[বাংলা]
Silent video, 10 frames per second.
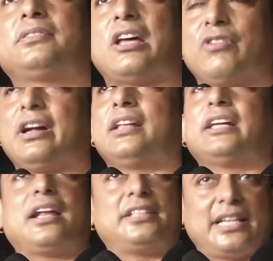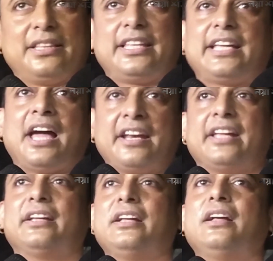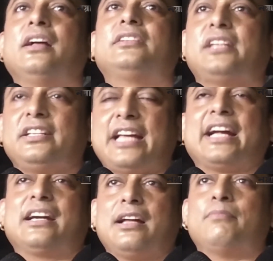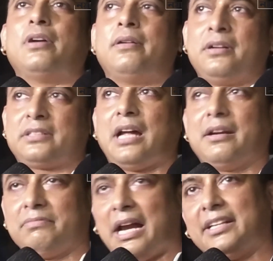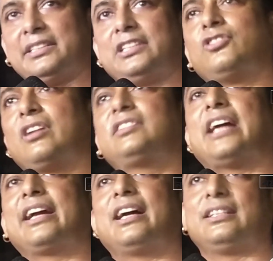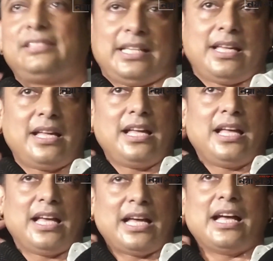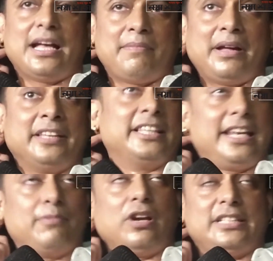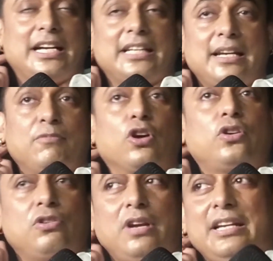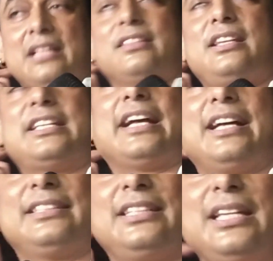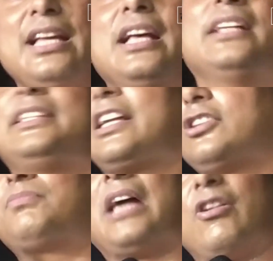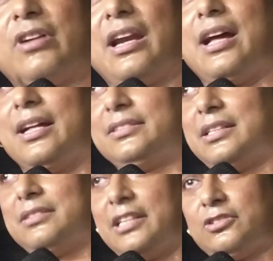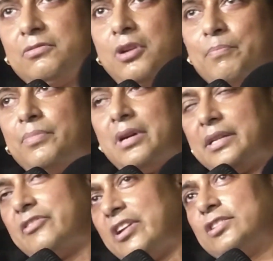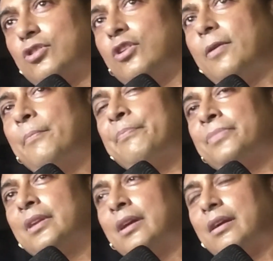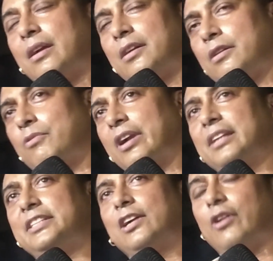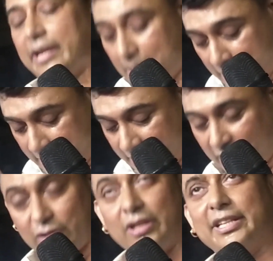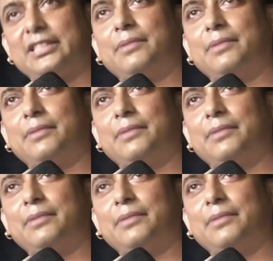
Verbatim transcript: তারকারা যারা যেখান থেকে আনে সেই জায়গাটা আর্টিস্টদের জন্য জায়গা আছে আন্ধেরি বলে জায়গাটার নাম লক্ষণওয়ালার আন্ধেরি জায়গা আছে যেখানে সব তারকারা তাদের ড্রেসগুলো অর্ডার দিয়ে করে আমার যে ড্রেসগুলো দেখতে